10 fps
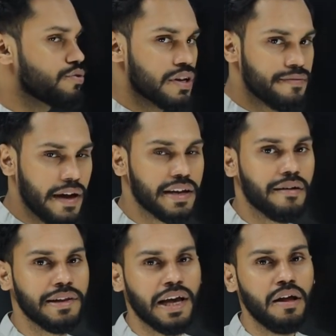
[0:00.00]
स्टॉक्स फाइन
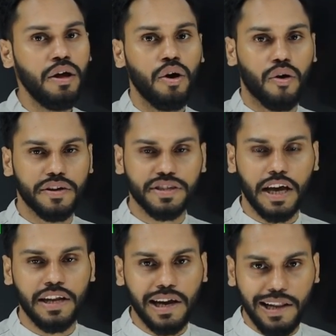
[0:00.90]
कर लिया और
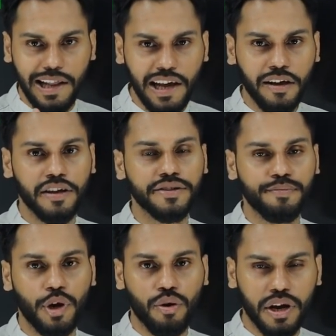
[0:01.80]
स्कैनर का लिंक इस
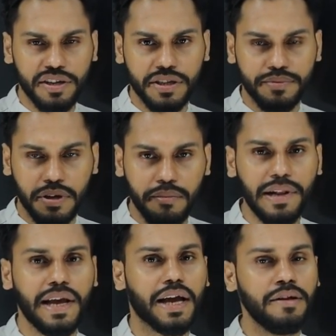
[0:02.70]
वीडियो के डिस्क्रिप्शन में
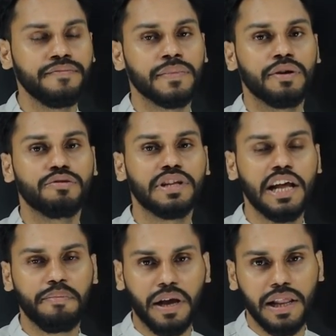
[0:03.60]
मिल जाएगा उस
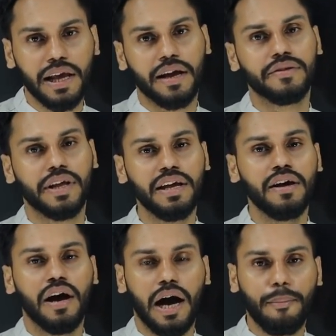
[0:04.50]
लिंक पर क्लिक करते ही
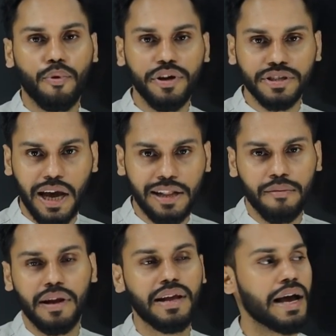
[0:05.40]
आपको
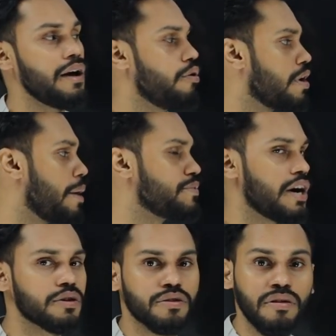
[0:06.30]
स्कैनर मिल जाएगा और आप
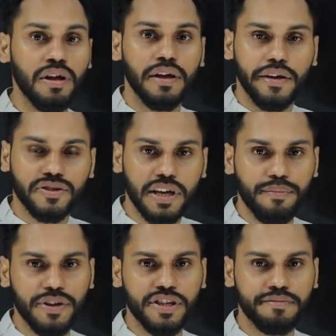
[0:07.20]
चाहो तो इसके
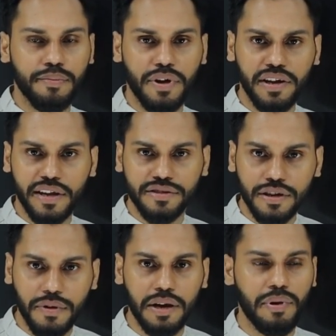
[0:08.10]
बेसिस पे बी
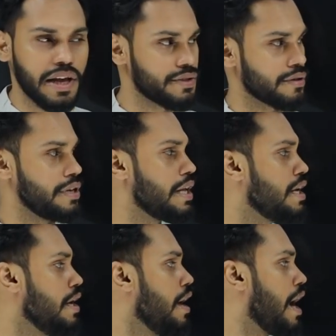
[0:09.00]
ट्रेड भी ले सकते हैं
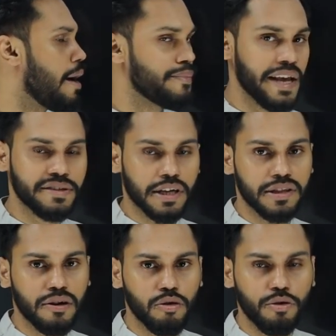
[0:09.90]
यानी आप देख
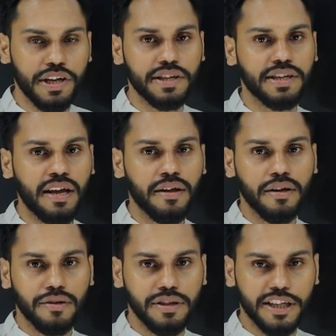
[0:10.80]
सकते हैं क्लोजिंग से
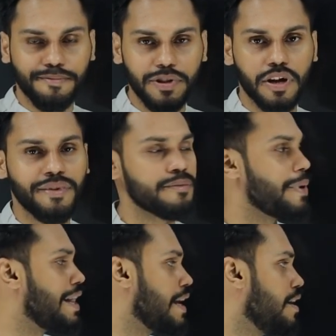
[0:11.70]
दस पंद्रह मिनट
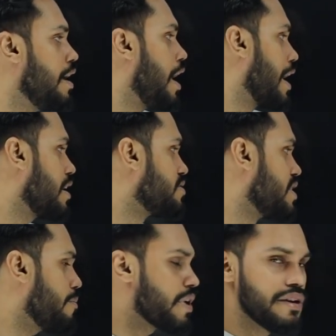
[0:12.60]
पहले अगर
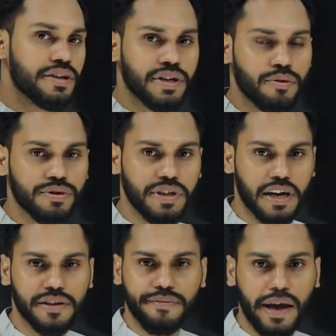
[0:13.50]
सेम कंडीशन को
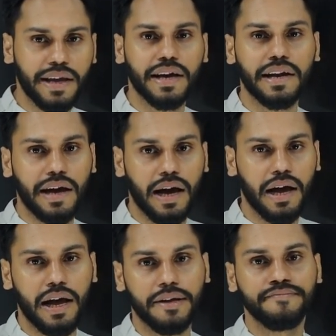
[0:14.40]
सेटिस्फाई कर रहा
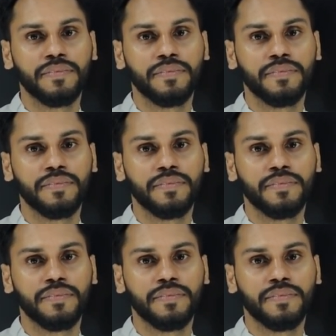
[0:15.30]
है